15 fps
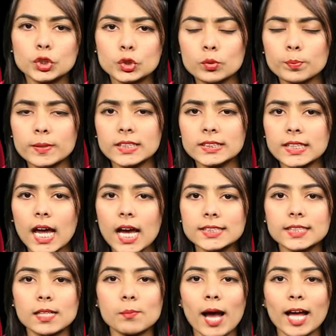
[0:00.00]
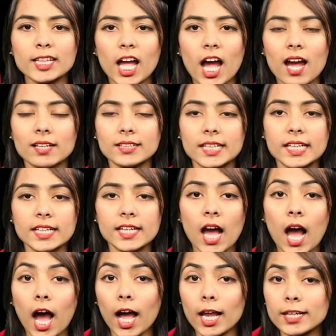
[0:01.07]
सुपरस्टार सलमान खान की
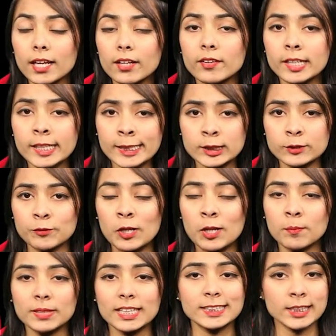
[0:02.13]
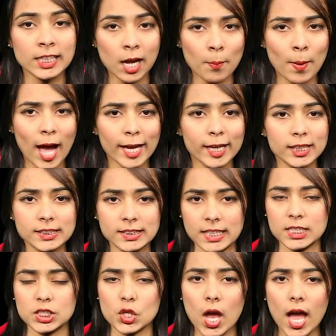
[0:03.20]
हालिया रिलीज फिल्म किसी का भाई किसी
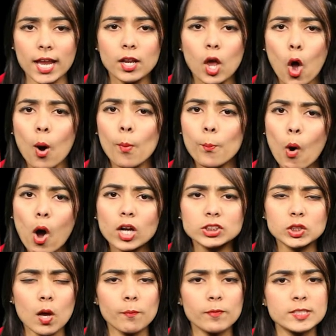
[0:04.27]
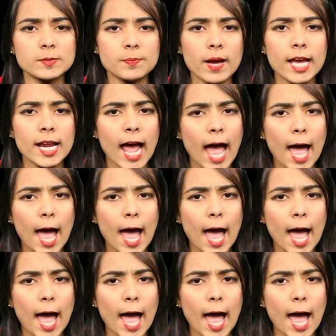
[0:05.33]
की जान बॉक्स ऑफिस पर